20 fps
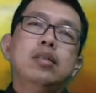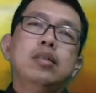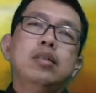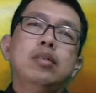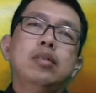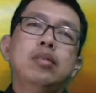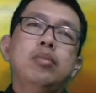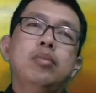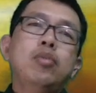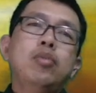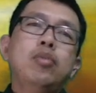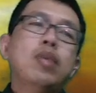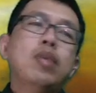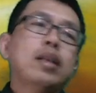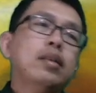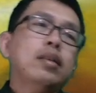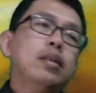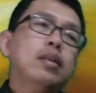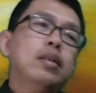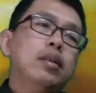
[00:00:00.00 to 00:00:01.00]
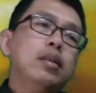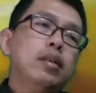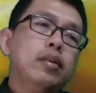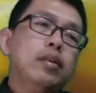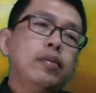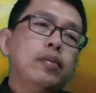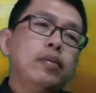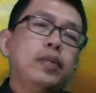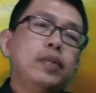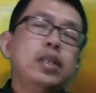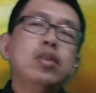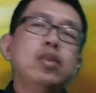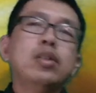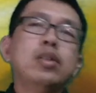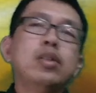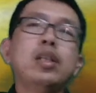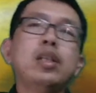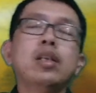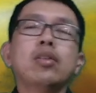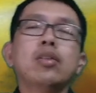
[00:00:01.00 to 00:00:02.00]
buat video
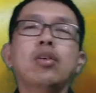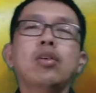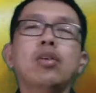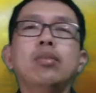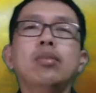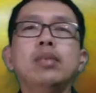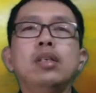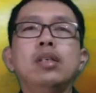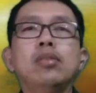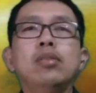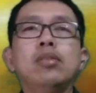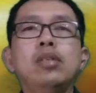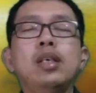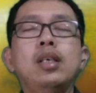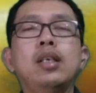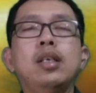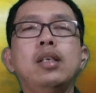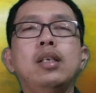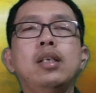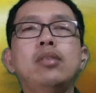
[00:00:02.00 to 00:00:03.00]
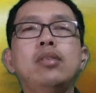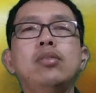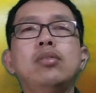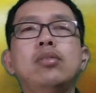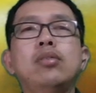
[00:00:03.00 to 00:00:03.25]
TikTok begitu dia lalu